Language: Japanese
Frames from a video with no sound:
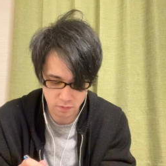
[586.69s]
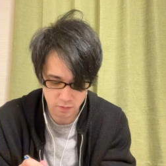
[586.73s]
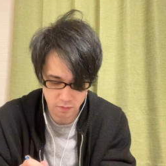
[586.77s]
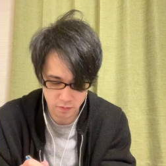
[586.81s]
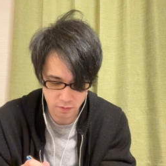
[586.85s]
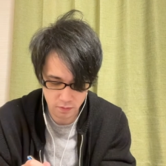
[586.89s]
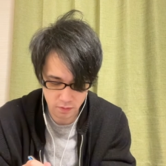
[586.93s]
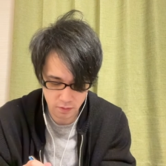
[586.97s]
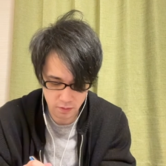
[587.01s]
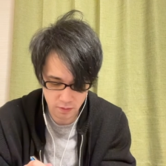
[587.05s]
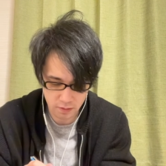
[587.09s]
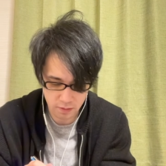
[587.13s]

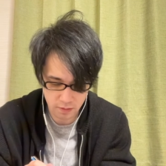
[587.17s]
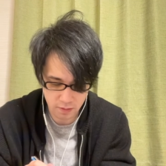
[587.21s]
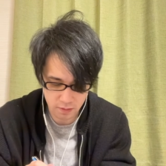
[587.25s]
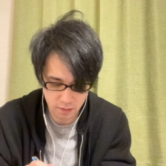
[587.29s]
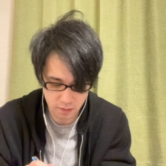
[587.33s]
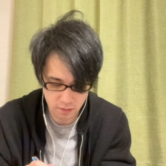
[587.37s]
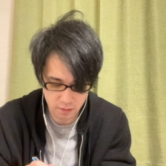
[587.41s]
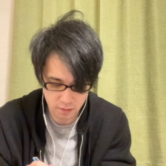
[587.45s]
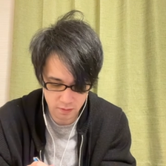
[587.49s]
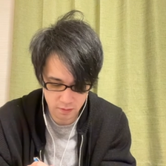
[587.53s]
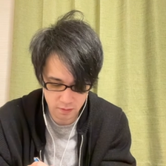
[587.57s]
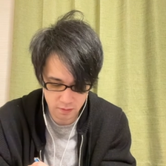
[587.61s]
い
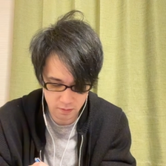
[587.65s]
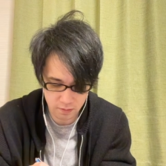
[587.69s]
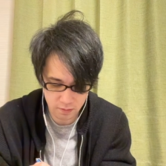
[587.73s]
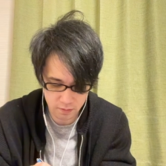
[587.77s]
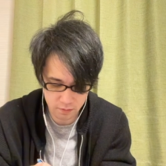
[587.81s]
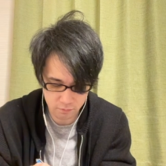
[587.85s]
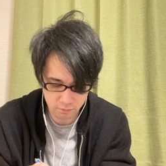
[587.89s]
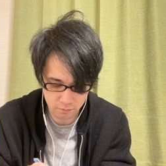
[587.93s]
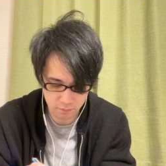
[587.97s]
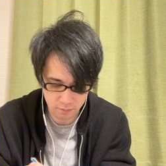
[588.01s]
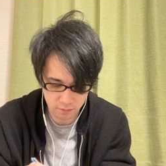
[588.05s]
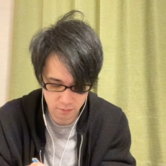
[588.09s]
や
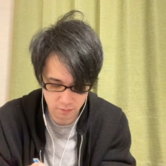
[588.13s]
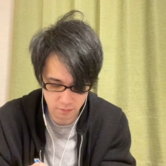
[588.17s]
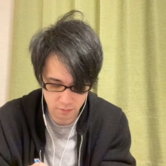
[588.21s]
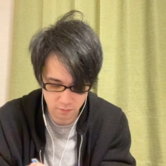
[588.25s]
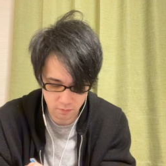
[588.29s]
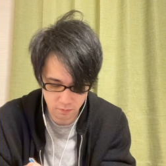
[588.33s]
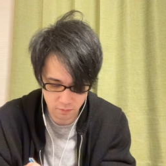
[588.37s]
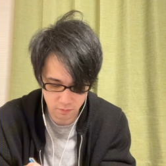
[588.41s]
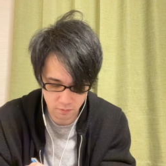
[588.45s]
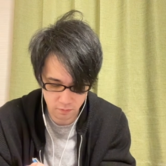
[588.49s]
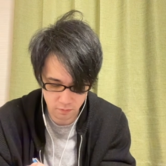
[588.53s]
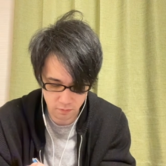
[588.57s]
ちょっと待って。
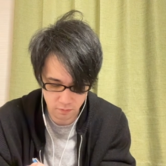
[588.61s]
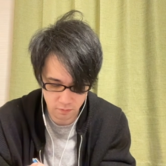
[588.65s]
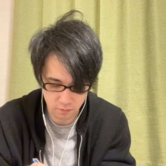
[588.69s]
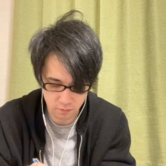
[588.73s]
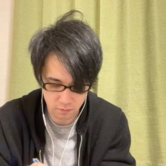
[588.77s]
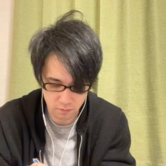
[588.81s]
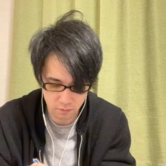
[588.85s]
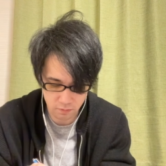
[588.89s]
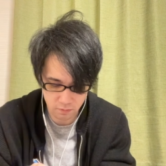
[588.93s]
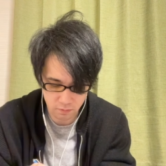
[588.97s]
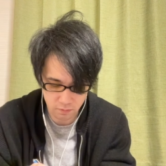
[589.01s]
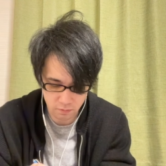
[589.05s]
はい。
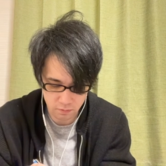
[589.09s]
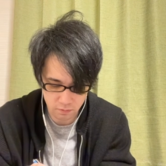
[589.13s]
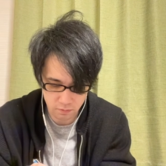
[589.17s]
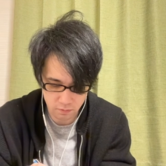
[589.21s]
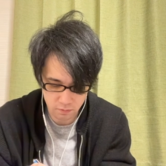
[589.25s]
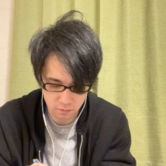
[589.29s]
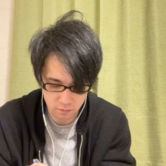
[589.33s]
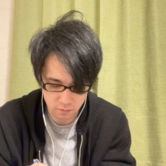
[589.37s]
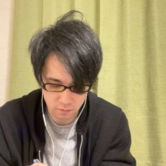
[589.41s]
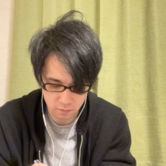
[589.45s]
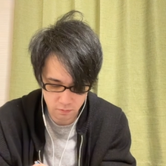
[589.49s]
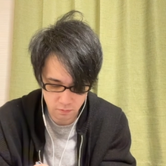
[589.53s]

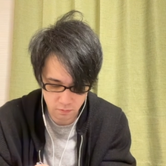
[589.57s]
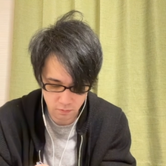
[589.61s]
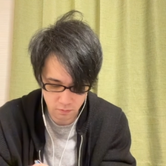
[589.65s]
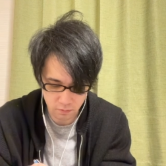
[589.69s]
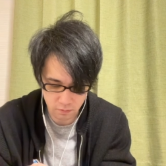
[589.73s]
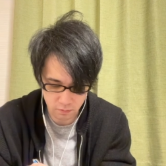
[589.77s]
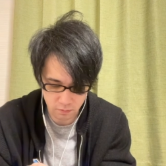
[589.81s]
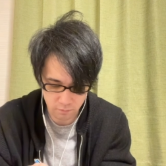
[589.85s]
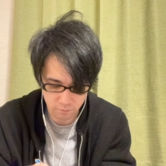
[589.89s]
はいはい。